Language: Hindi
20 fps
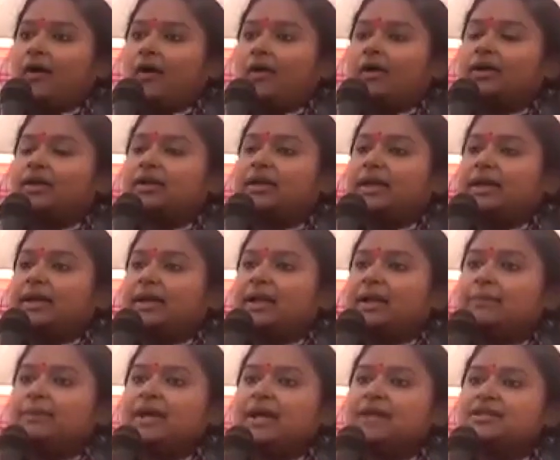और एकल
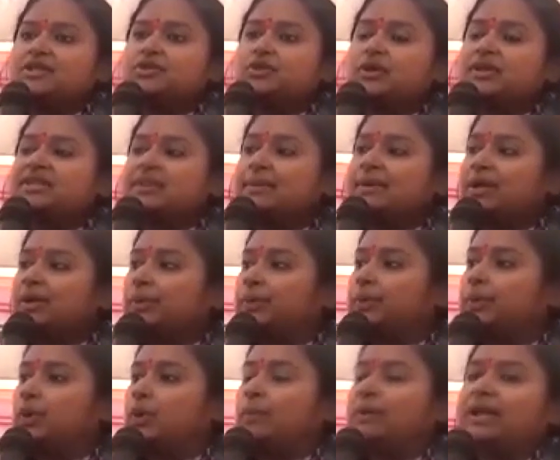अभियान से जुड़े सभी
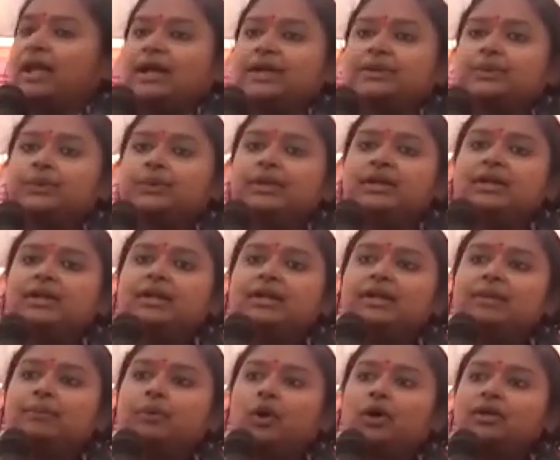लोगों को बधाई दूंगी कि
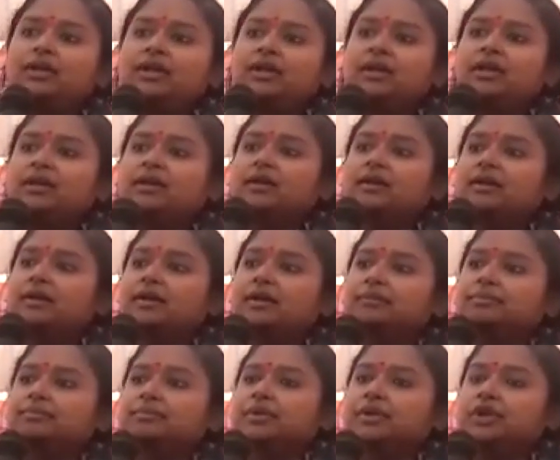ये बहुत ही
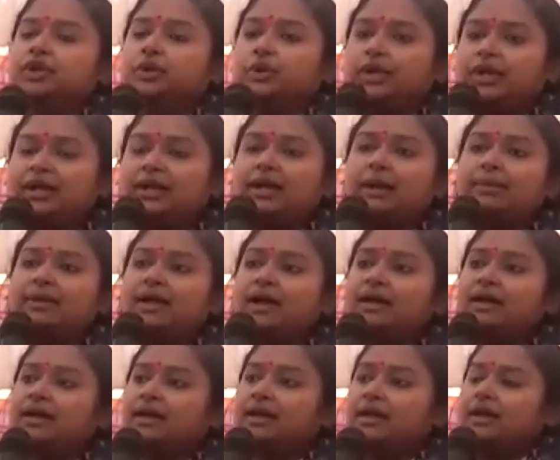यूनिक
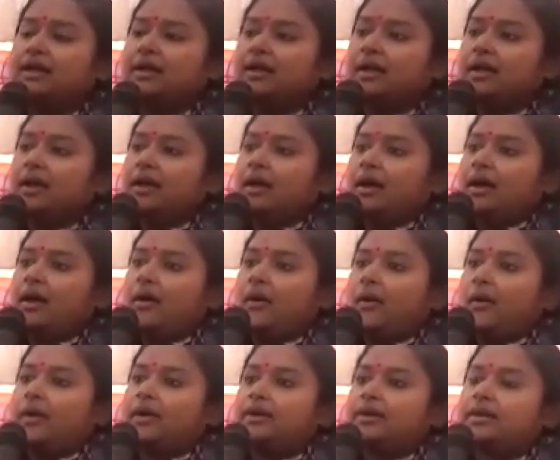अभियान है
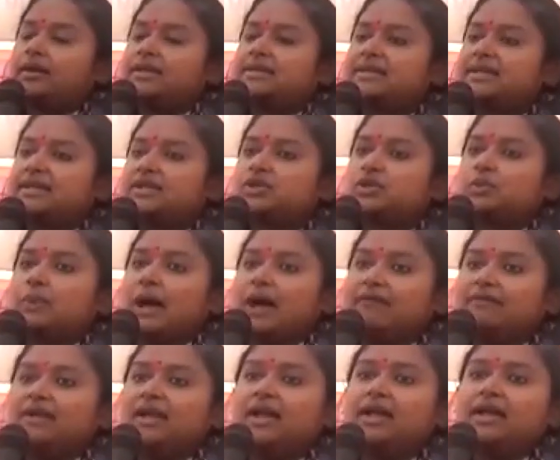और इसकी जो
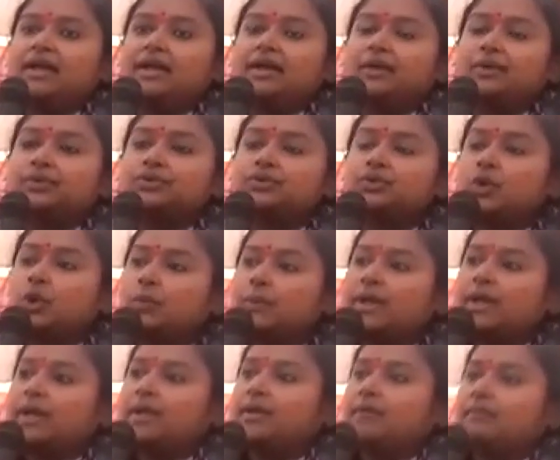भावना है उसको
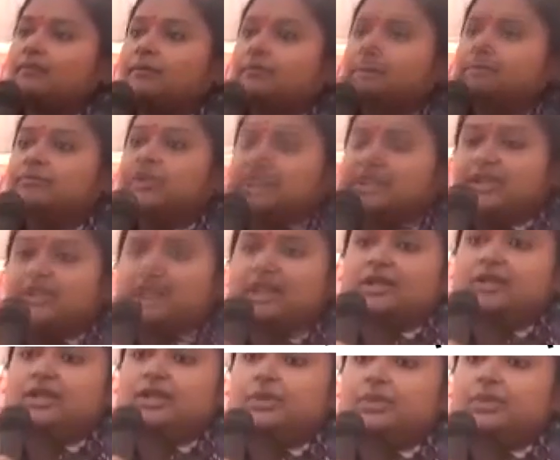मैं वंदन करती